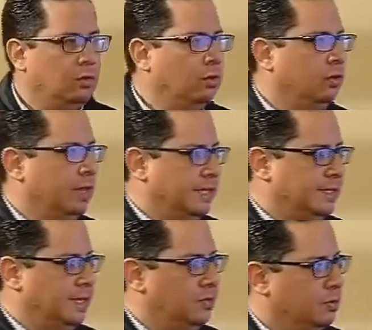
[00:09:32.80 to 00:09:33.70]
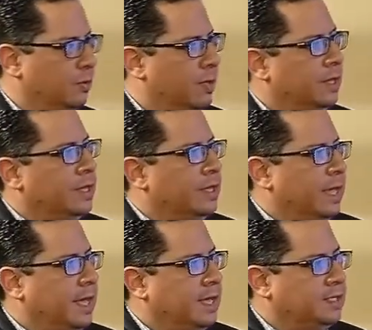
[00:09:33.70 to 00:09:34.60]
o descenso.
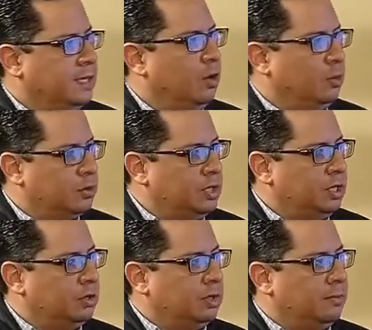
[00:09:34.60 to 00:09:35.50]
5% eh,